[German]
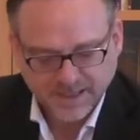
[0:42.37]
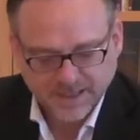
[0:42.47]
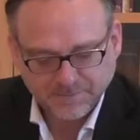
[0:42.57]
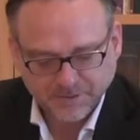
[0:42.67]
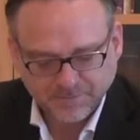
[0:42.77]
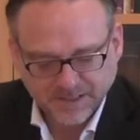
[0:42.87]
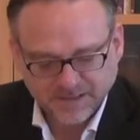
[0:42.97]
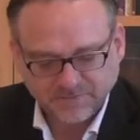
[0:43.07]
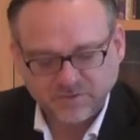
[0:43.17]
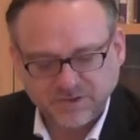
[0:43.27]
Immer
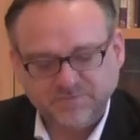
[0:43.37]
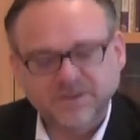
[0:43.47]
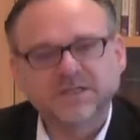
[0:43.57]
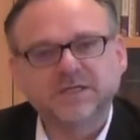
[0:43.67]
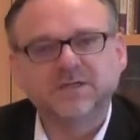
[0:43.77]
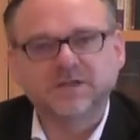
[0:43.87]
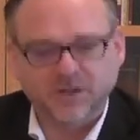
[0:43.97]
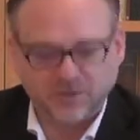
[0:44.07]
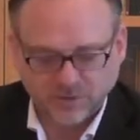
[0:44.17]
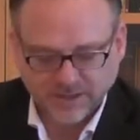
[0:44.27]
mehr wurde Venedig
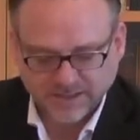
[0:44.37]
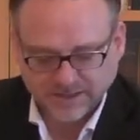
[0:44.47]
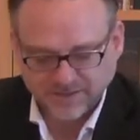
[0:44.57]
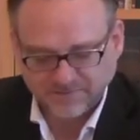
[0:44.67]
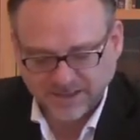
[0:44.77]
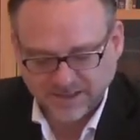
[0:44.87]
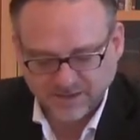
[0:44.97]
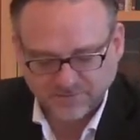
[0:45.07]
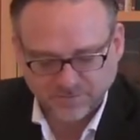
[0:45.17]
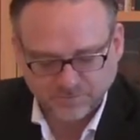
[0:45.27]
auch ein
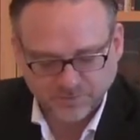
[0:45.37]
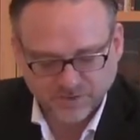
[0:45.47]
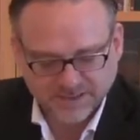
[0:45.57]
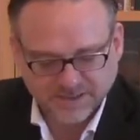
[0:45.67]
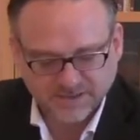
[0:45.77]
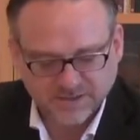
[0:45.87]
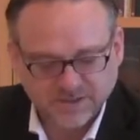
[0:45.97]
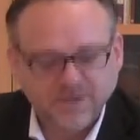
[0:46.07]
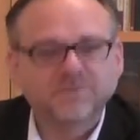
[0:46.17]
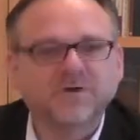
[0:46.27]
Rivale von Byzanz,
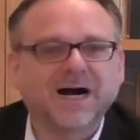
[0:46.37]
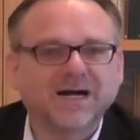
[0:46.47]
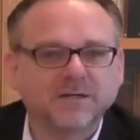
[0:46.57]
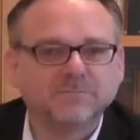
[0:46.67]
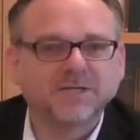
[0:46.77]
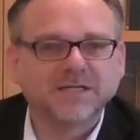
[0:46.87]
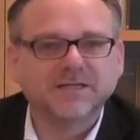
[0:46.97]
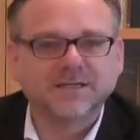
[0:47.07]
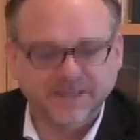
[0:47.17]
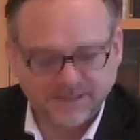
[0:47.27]
vor allem in
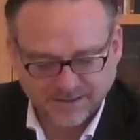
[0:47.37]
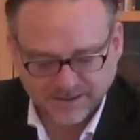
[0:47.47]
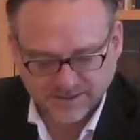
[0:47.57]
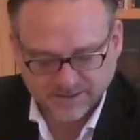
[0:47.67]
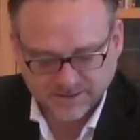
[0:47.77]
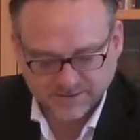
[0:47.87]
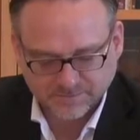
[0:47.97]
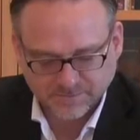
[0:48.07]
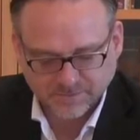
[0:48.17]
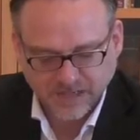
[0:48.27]
der Ägäis.
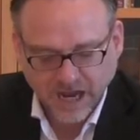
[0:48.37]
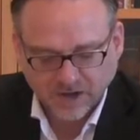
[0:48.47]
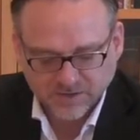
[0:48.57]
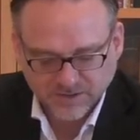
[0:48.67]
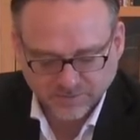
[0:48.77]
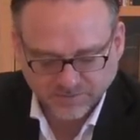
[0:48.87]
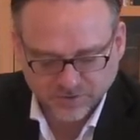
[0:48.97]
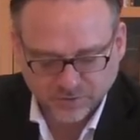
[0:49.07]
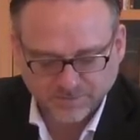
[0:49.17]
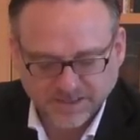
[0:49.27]
Außerdem
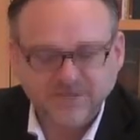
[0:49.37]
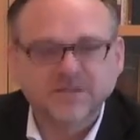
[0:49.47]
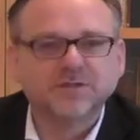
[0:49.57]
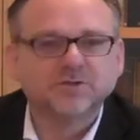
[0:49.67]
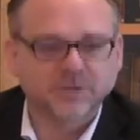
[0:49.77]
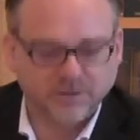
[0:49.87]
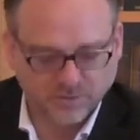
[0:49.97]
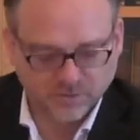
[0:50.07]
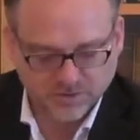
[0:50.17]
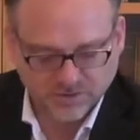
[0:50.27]
versperrte die Stadt
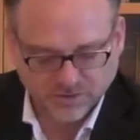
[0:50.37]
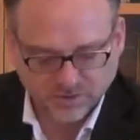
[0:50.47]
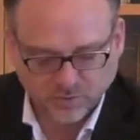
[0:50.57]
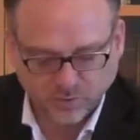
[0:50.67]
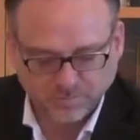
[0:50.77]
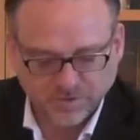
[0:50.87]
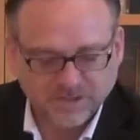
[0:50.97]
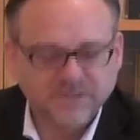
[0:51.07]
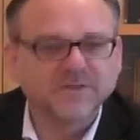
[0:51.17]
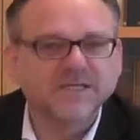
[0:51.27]
Konstantinopel
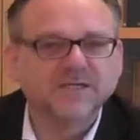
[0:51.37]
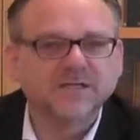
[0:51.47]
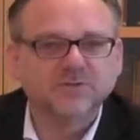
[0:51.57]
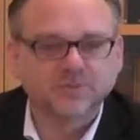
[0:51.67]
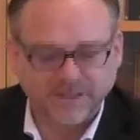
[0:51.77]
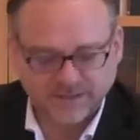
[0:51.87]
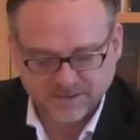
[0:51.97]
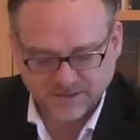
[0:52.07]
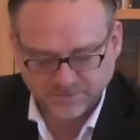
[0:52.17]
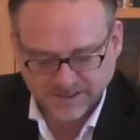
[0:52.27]
den Weg ins
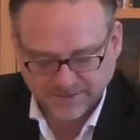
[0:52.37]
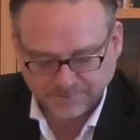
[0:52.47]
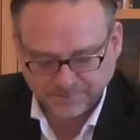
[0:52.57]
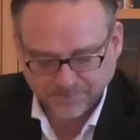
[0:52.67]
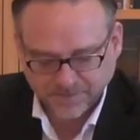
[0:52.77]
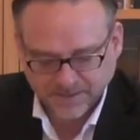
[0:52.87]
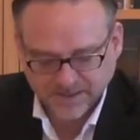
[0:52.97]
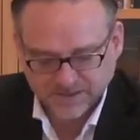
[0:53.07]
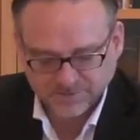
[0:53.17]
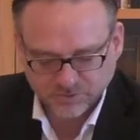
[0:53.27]
Schwarze Meer.
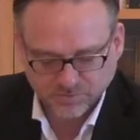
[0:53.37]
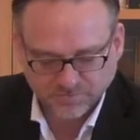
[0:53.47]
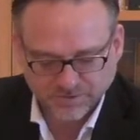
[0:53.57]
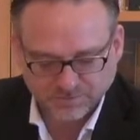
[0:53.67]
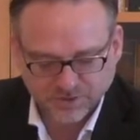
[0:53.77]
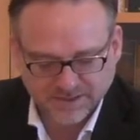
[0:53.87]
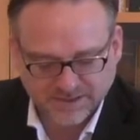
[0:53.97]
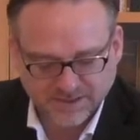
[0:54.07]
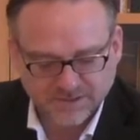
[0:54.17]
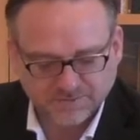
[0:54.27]
Inzwischen war
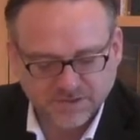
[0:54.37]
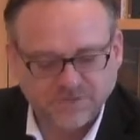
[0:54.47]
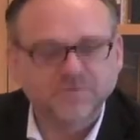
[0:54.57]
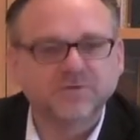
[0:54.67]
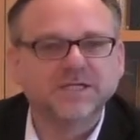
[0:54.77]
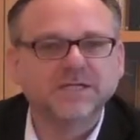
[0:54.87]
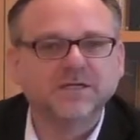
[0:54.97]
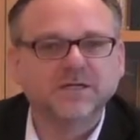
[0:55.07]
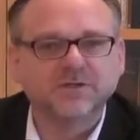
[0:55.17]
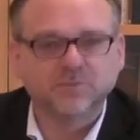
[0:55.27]
Byzanz wieder von
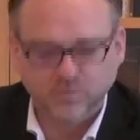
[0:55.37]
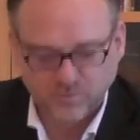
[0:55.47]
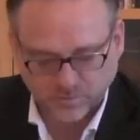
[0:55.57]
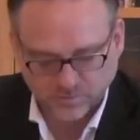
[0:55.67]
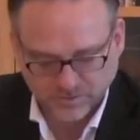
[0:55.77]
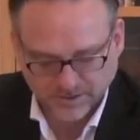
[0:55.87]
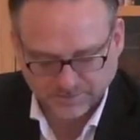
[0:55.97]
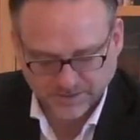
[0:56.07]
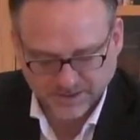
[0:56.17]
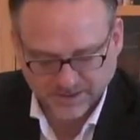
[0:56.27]
inneren Unruhen
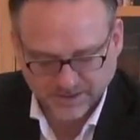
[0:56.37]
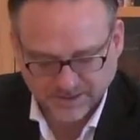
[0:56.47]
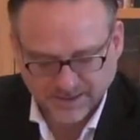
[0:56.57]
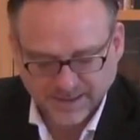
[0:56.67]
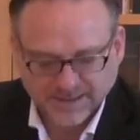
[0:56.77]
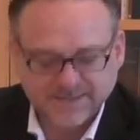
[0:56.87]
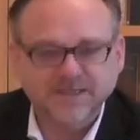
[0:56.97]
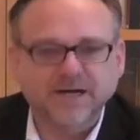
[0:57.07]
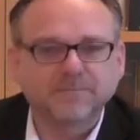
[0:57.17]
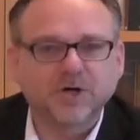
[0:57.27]
geprägt. Es
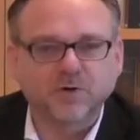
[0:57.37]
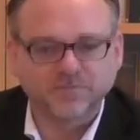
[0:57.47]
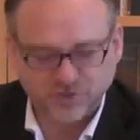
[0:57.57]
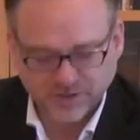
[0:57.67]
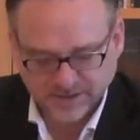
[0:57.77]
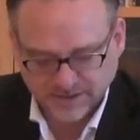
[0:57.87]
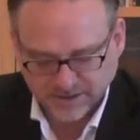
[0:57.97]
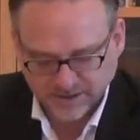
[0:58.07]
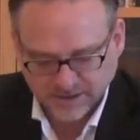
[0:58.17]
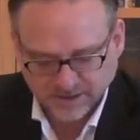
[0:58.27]
gab
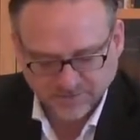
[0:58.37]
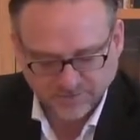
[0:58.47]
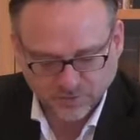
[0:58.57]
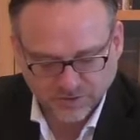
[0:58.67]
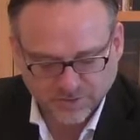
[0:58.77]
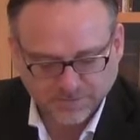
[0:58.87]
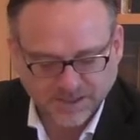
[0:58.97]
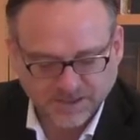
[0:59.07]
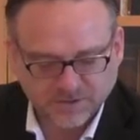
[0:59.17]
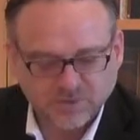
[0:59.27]
Aufstände, die Flotte
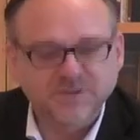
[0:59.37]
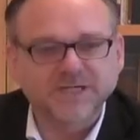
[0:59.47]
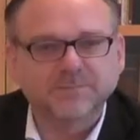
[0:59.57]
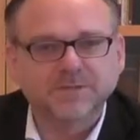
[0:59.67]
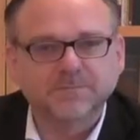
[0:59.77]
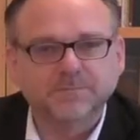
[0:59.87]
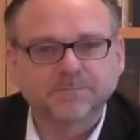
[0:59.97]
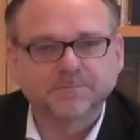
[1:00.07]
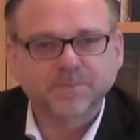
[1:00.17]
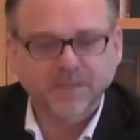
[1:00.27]
brach zusammen.
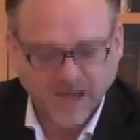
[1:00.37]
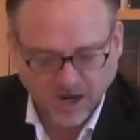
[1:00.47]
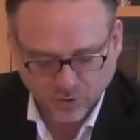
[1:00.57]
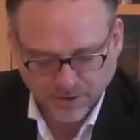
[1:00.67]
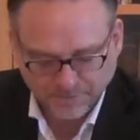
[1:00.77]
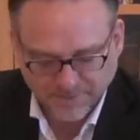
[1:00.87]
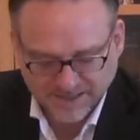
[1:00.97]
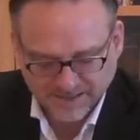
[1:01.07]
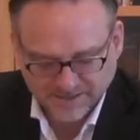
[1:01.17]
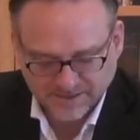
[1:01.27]
Auch am
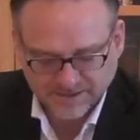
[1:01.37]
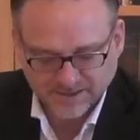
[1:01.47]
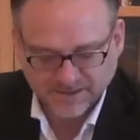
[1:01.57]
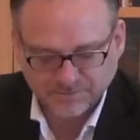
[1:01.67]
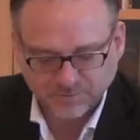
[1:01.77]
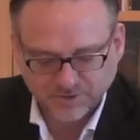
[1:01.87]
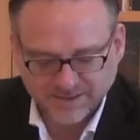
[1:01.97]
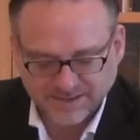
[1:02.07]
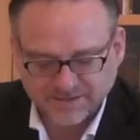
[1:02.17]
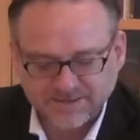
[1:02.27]
Balkan geriet
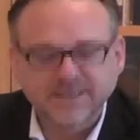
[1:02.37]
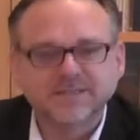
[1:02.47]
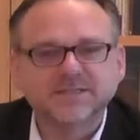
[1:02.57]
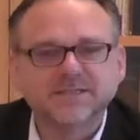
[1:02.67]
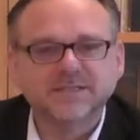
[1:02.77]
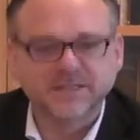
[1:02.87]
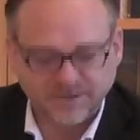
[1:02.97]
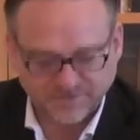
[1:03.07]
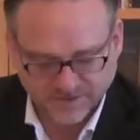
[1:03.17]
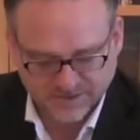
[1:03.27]
Byzanz jetzt in die
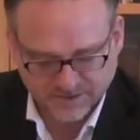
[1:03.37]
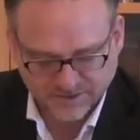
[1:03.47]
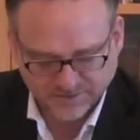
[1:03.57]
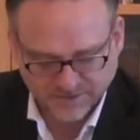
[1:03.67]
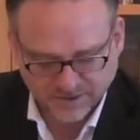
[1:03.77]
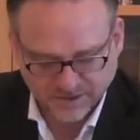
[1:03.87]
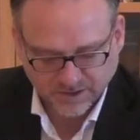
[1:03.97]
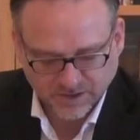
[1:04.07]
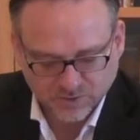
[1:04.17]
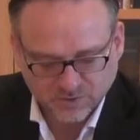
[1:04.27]
Defensive.
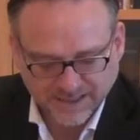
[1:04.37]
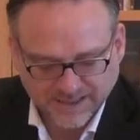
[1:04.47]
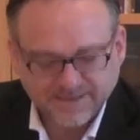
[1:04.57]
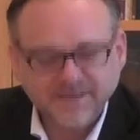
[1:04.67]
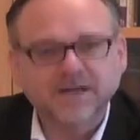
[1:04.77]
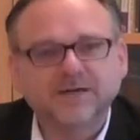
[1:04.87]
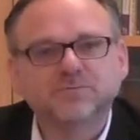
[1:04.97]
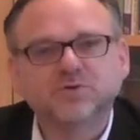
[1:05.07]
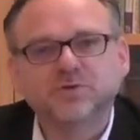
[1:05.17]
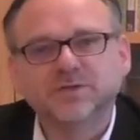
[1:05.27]
Zugleich kam
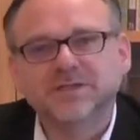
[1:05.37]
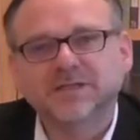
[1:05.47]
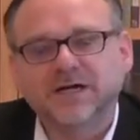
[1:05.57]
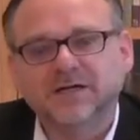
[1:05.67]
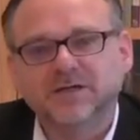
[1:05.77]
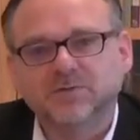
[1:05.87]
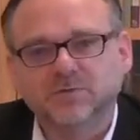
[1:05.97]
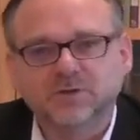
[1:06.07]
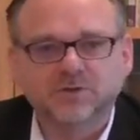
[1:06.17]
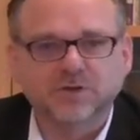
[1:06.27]
Süditalien
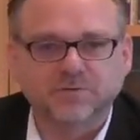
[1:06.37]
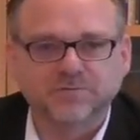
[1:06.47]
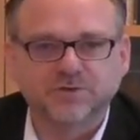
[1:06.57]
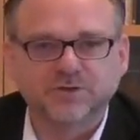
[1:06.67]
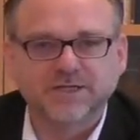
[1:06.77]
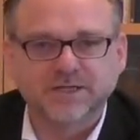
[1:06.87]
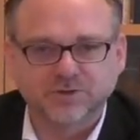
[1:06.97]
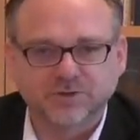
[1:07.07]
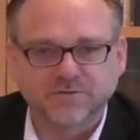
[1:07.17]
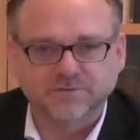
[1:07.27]
unter staufische
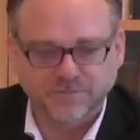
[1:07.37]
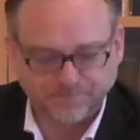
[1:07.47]
Herrschaft.